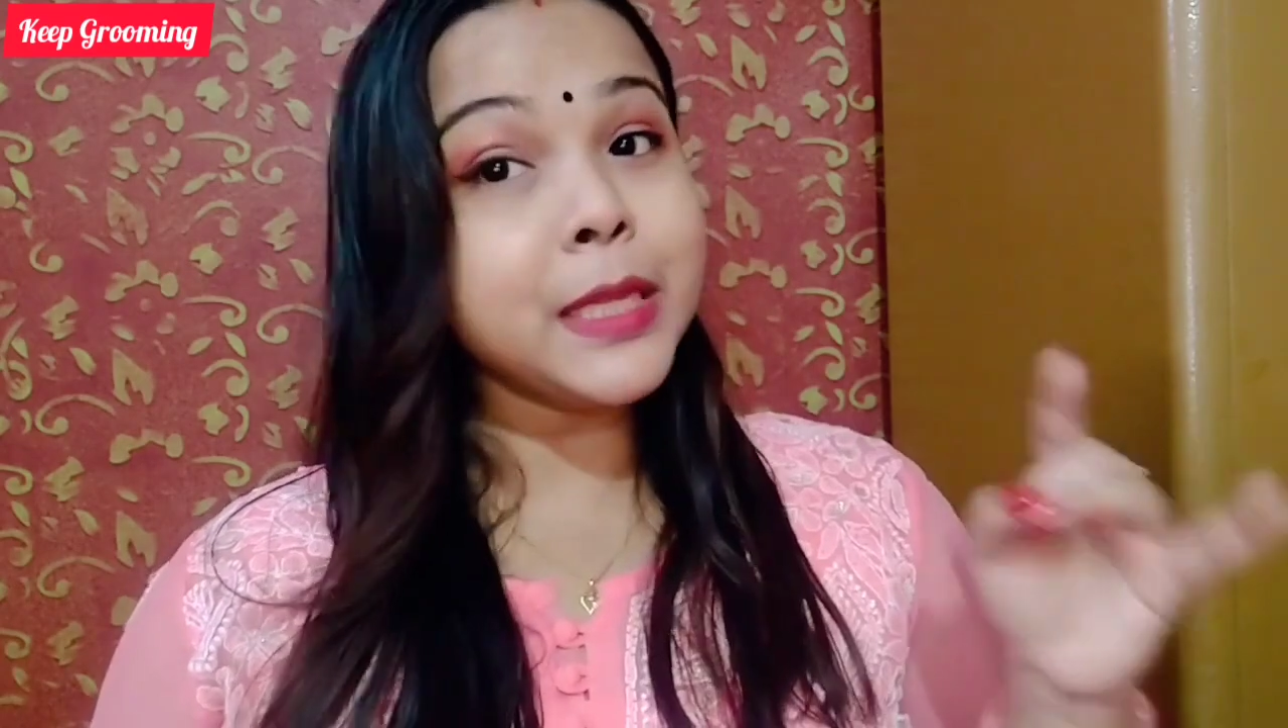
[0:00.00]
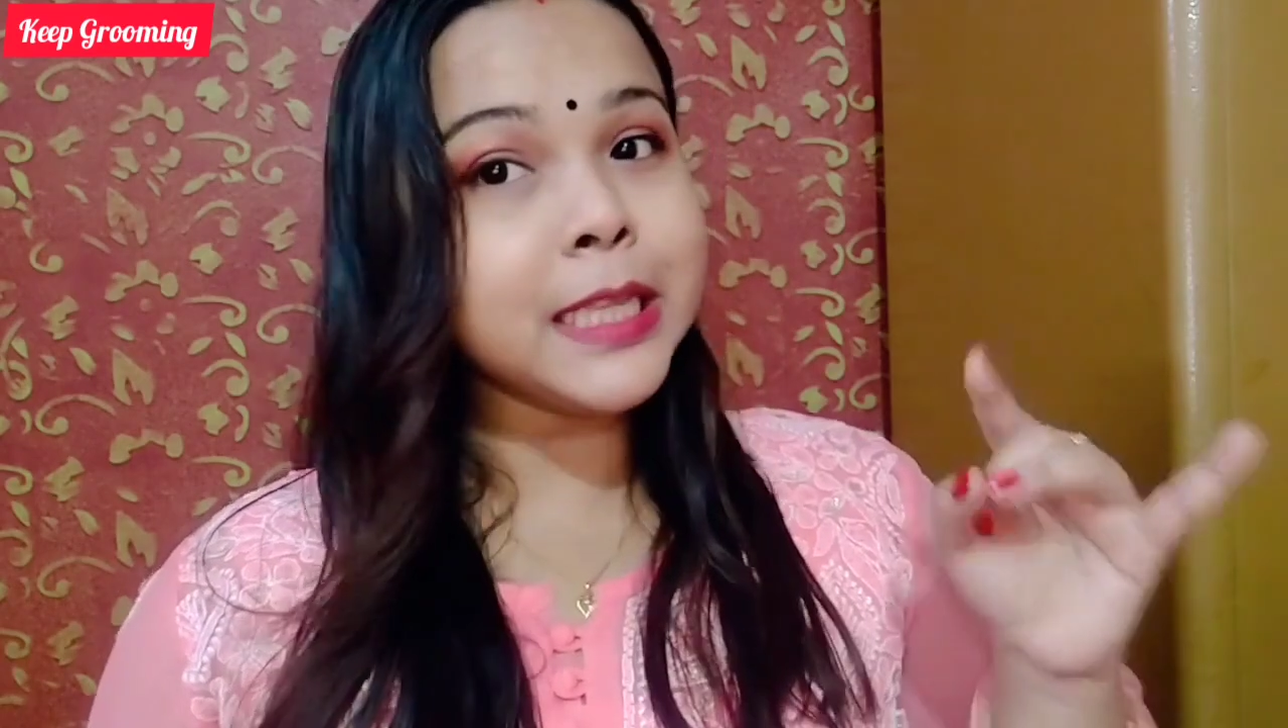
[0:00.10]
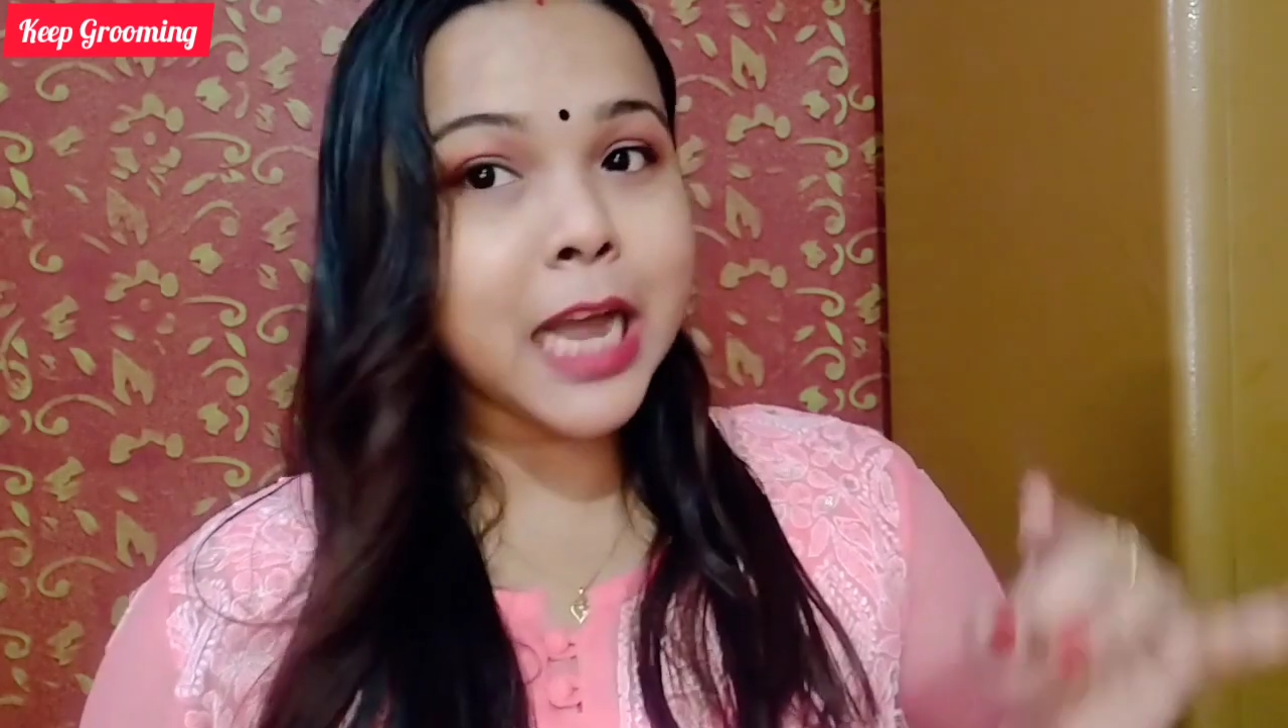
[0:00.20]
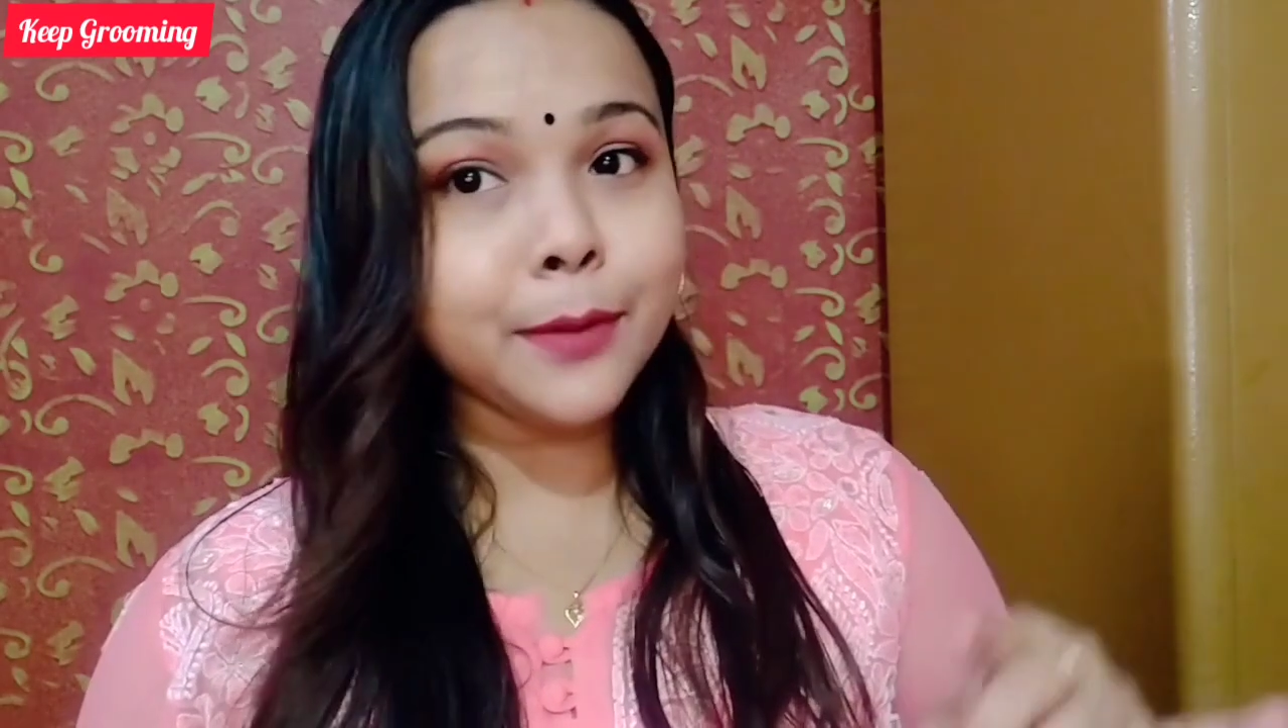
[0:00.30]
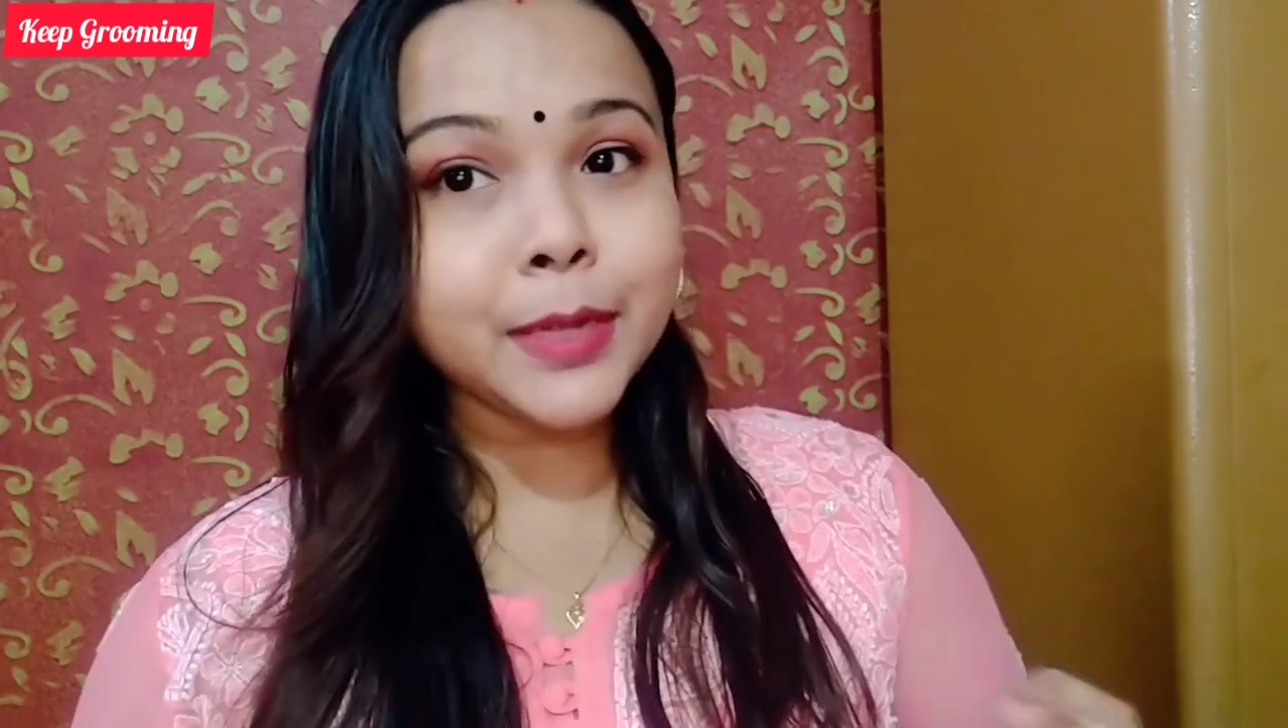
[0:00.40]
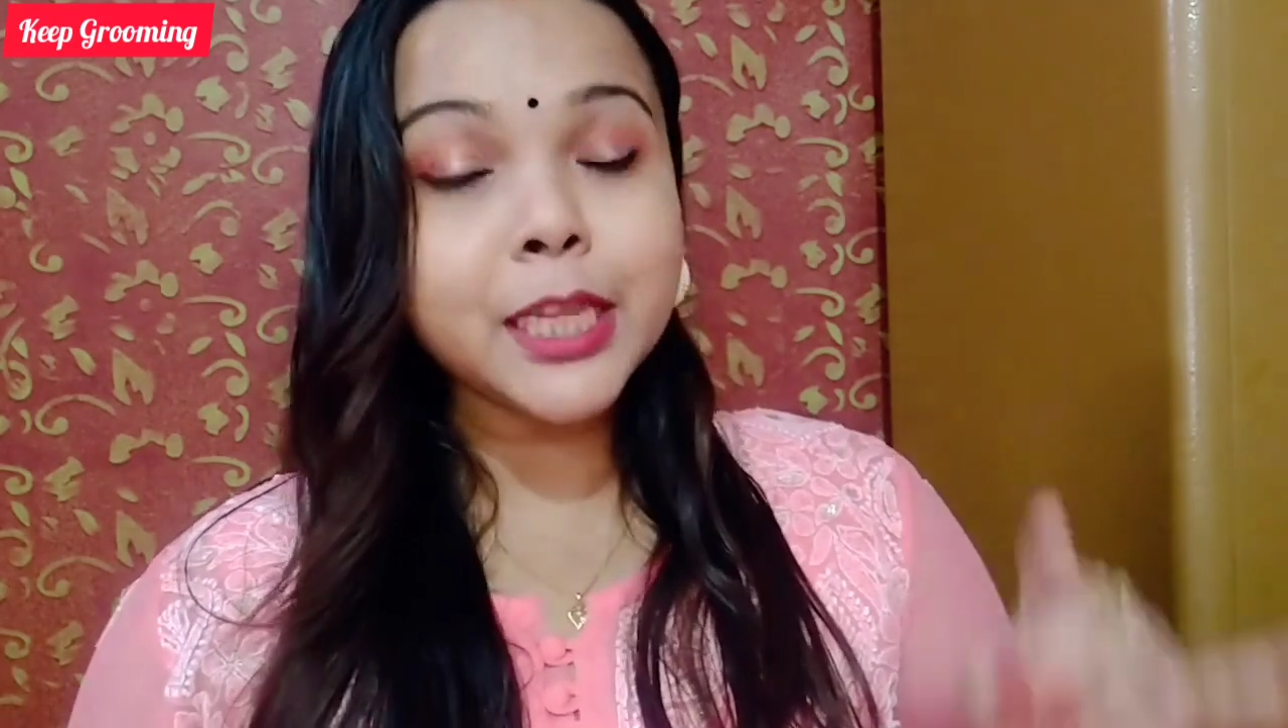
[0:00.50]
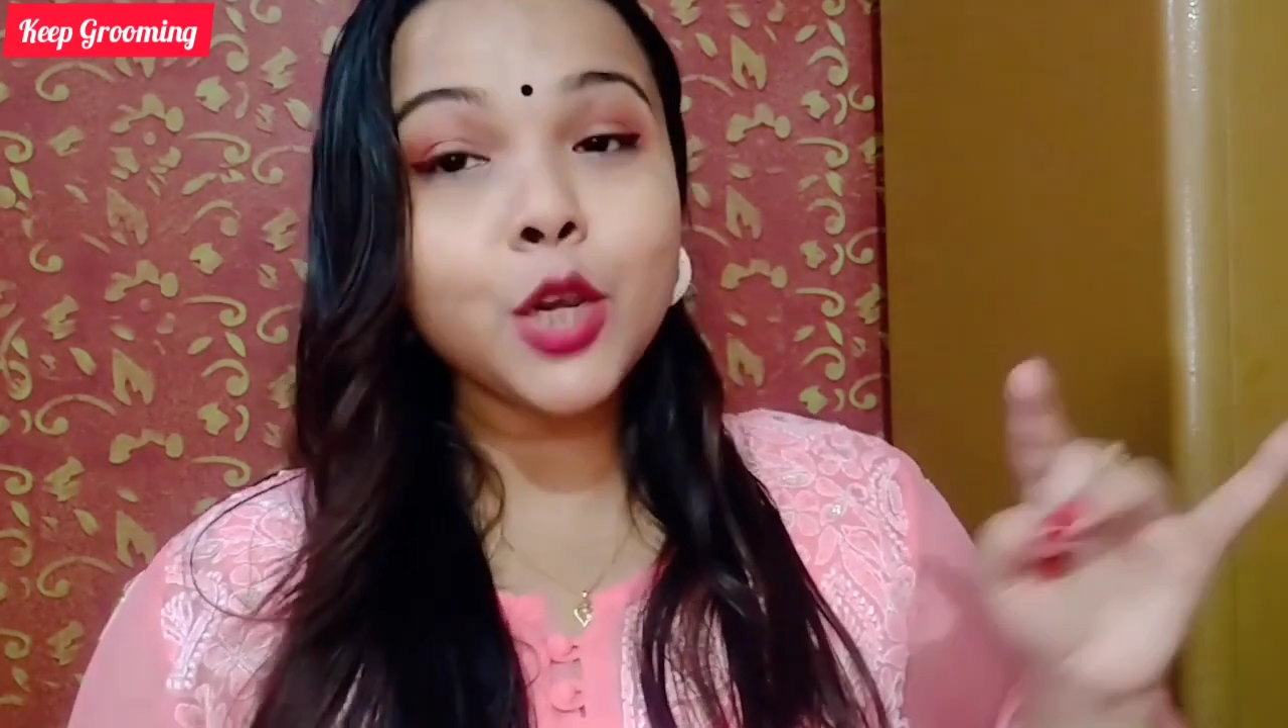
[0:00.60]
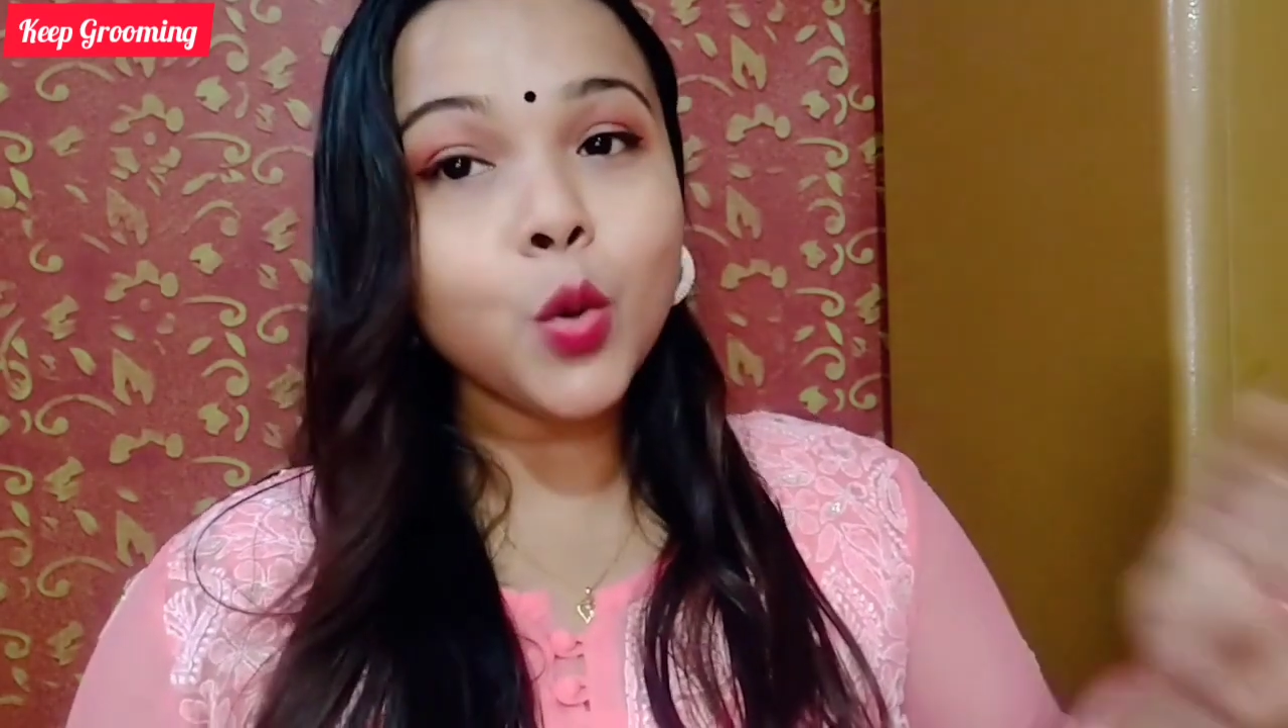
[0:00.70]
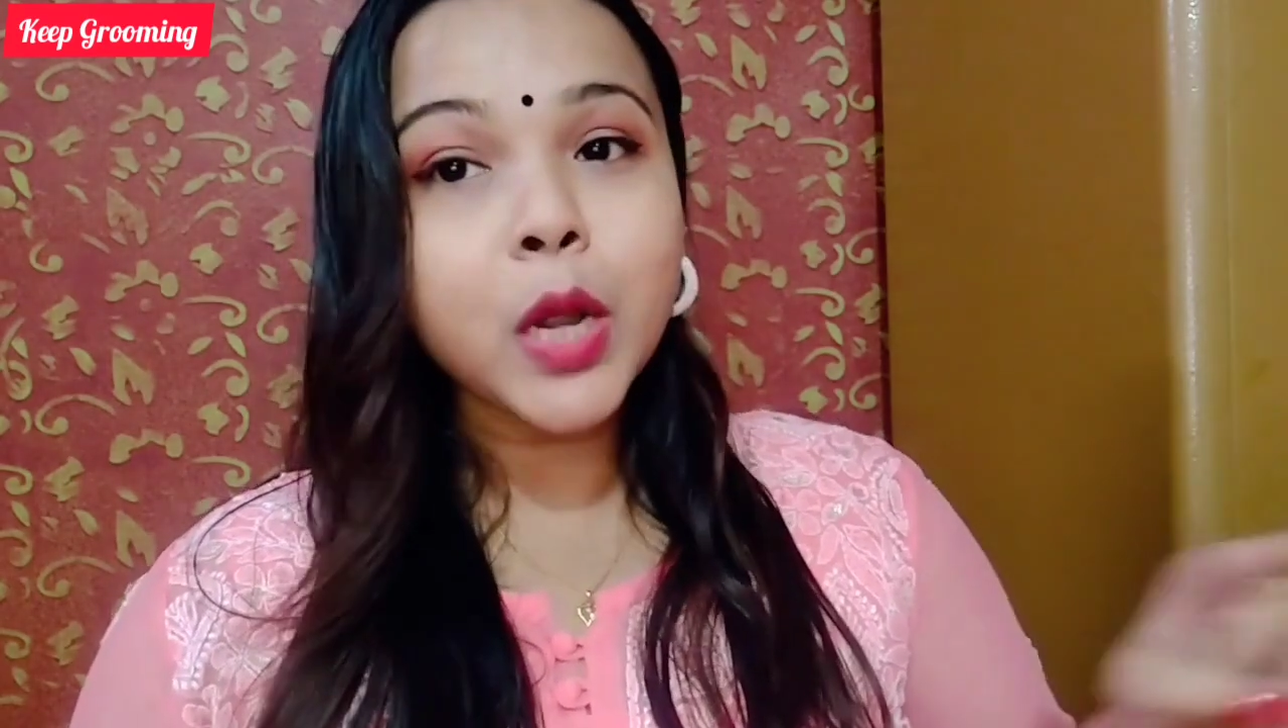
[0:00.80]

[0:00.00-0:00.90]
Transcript: আমাদের ধানবাদের